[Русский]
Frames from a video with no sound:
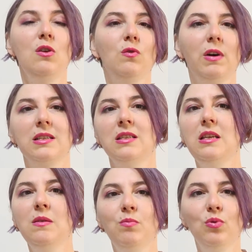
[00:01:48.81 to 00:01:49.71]
и у вас
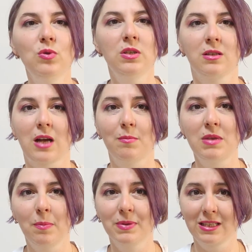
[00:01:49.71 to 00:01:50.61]
не будет ко
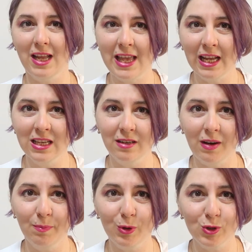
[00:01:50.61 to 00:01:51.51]
мне постоянных
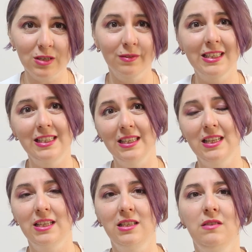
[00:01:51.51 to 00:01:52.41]
вопросов, где
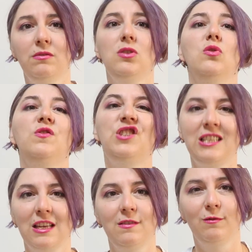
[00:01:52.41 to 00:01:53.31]
найти видео.
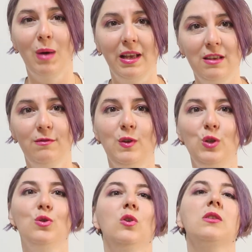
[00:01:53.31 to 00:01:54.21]
Все мои
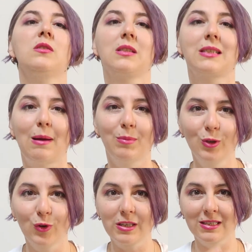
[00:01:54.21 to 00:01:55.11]
видео со
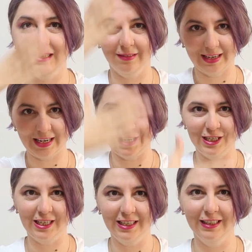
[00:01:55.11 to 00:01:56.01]
мной, с
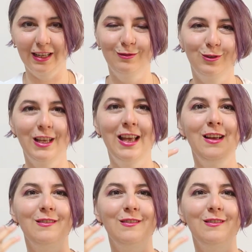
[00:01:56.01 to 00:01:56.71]
говорящей головой.